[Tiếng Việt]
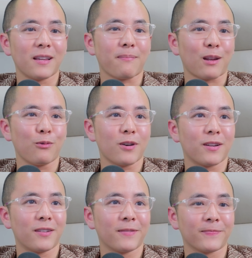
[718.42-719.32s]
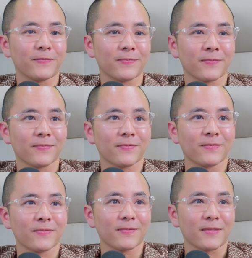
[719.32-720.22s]
Thì có tiền mặt luôn,
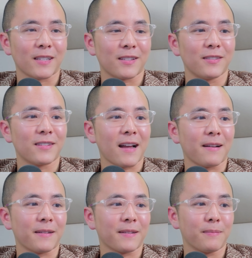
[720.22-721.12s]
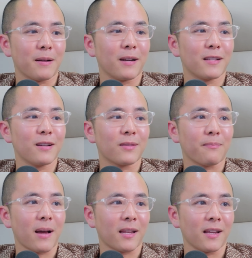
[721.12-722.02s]
dư ra mười mấy
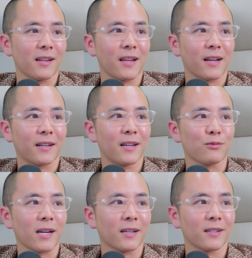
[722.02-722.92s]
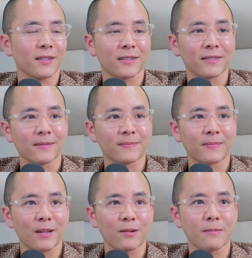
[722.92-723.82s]
triệu tiền mặt đấy để kinh doanh,
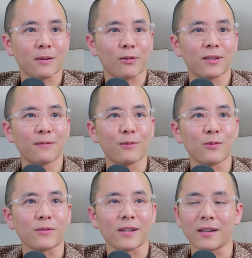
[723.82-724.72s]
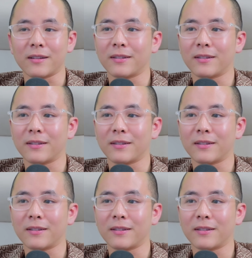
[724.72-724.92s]
nếu như mà có thương vụ